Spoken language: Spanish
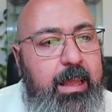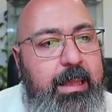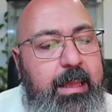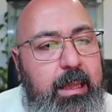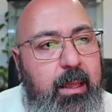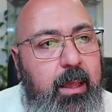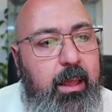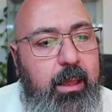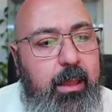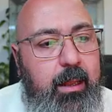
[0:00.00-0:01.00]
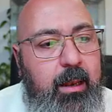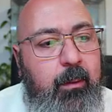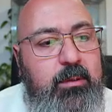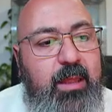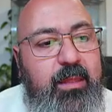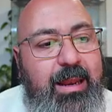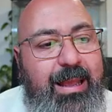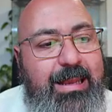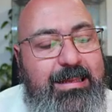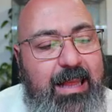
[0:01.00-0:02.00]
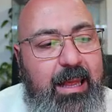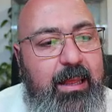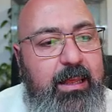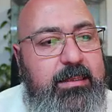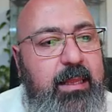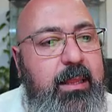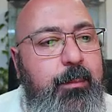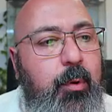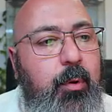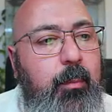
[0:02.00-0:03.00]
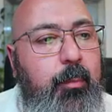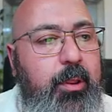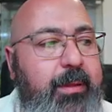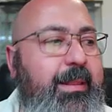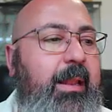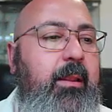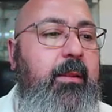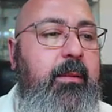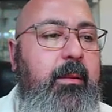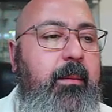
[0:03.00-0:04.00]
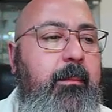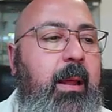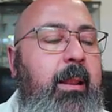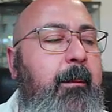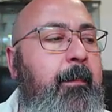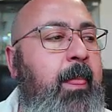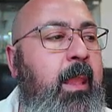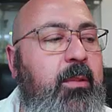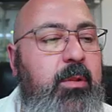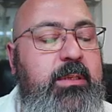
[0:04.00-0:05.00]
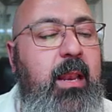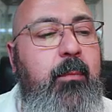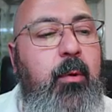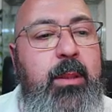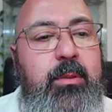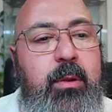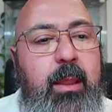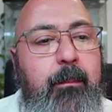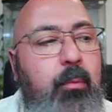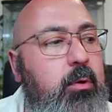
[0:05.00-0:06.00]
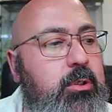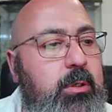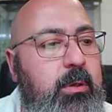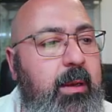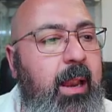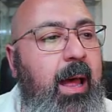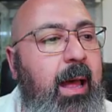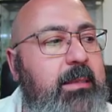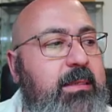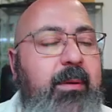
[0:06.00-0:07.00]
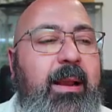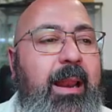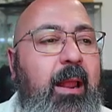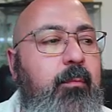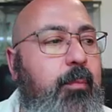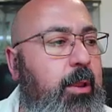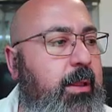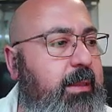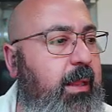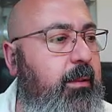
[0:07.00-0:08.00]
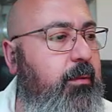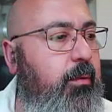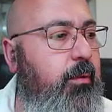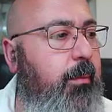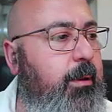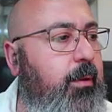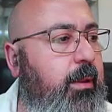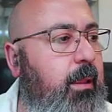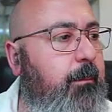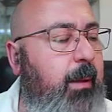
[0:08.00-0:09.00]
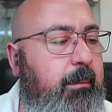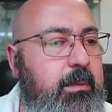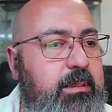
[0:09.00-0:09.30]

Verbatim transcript: Y eh, le vamos a decir que esta es de tipo proyectil. ¿Vale? Entonces, en el momento en que pulso, la, se va a crear un proyectil. ¿no? Yo aprieto aquí, ¡pam!